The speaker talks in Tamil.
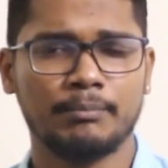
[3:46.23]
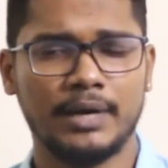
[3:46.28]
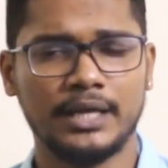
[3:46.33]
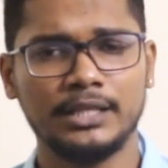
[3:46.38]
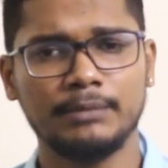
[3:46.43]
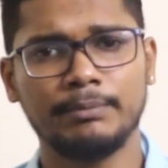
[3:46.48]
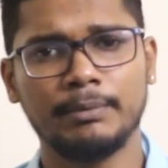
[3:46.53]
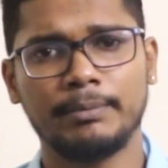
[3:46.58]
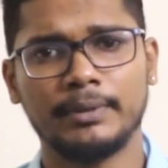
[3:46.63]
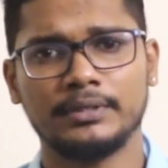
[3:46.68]

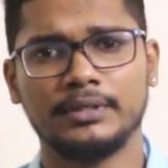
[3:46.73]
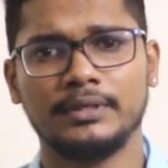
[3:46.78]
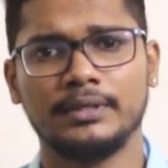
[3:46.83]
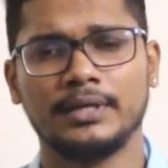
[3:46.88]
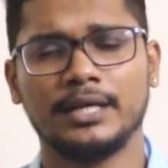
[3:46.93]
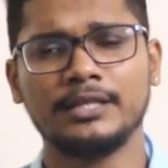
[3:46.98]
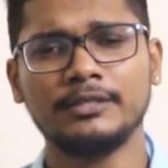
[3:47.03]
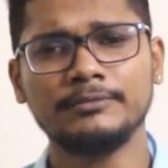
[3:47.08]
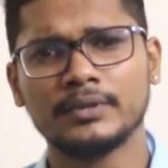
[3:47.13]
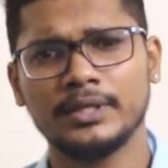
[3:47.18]
பாதிப்பு
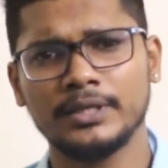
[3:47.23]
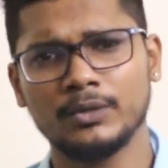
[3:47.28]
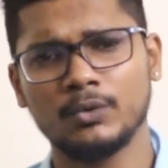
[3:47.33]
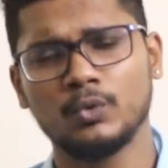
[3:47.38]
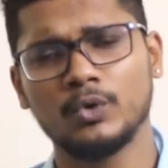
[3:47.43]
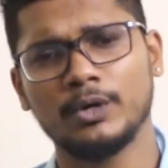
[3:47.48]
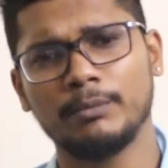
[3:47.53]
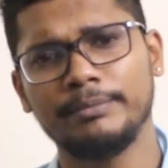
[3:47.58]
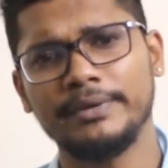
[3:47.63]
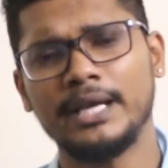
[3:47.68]
பார்த்தீங்கன்னா நீங்கள்
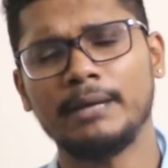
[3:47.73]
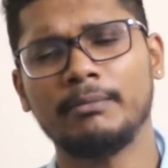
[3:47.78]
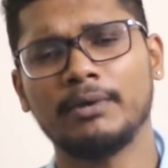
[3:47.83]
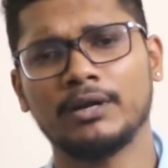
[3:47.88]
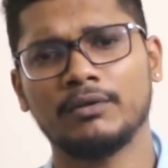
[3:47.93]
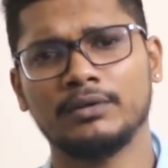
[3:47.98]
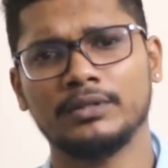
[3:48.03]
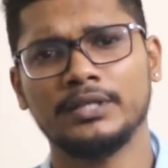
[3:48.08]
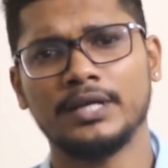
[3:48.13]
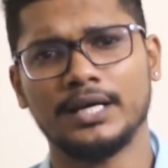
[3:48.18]
உங்கள்
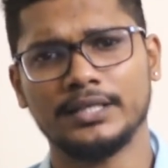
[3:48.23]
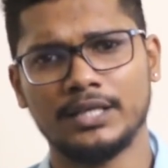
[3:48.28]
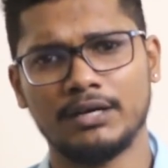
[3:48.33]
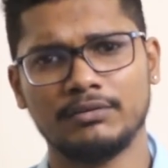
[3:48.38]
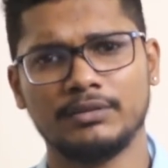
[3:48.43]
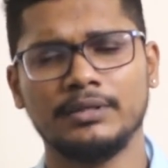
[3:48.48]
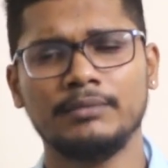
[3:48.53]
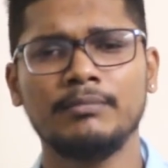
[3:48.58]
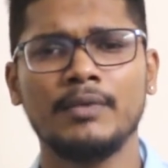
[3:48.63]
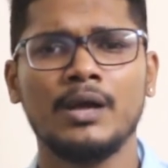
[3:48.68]
பிஎம்ஆர் வந்து
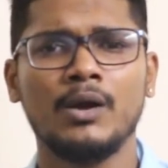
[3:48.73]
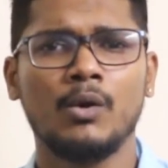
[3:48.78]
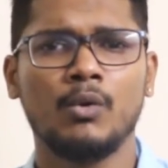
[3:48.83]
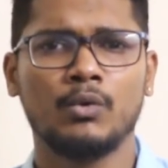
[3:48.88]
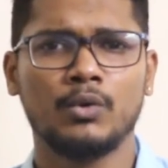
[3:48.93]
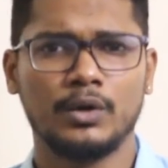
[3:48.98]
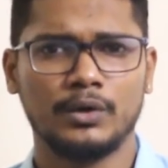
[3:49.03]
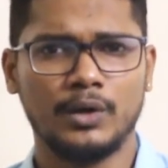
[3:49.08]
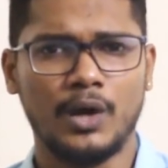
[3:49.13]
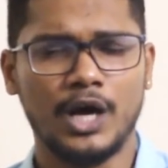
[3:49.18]
அதாவது
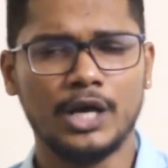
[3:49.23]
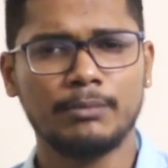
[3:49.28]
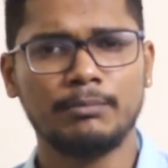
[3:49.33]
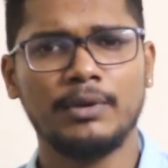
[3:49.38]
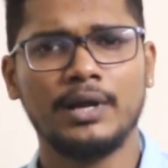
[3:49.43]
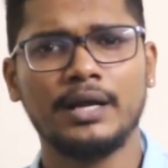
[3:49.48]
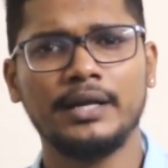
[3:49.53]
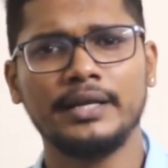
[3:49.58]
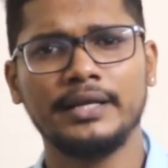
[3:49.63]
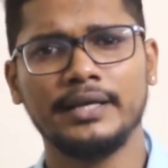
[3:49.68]
உங்கள்
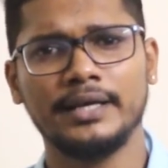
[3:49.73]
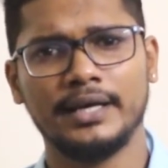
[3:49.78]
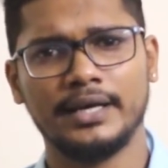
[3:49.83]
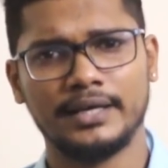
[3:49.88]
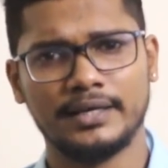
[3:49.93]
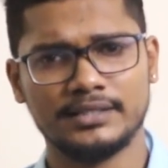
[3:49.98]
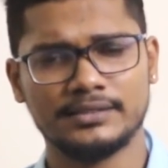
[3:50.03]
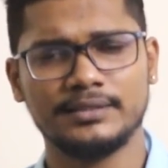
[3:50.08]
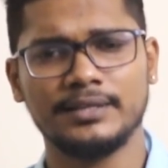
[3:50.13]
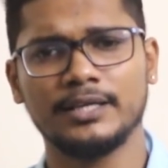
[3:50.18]
நார்மலாக நீங்கள்
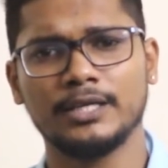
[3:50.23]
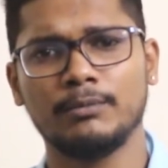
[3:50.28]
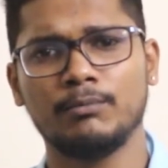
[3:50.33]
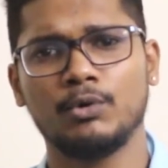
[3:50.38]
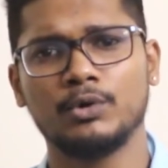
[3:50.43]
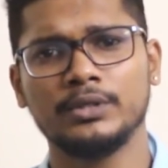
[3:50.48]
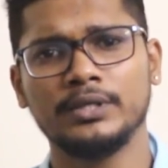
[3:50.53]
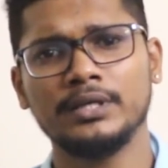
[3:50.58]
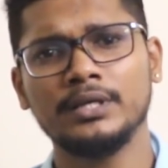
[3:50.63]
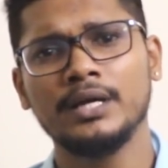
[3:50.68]
ரெஸ்ட்டில்
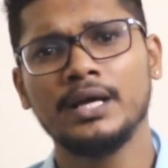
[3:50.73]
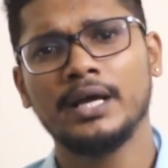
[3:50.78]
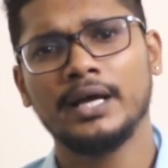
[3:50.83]
இருக்கும்போது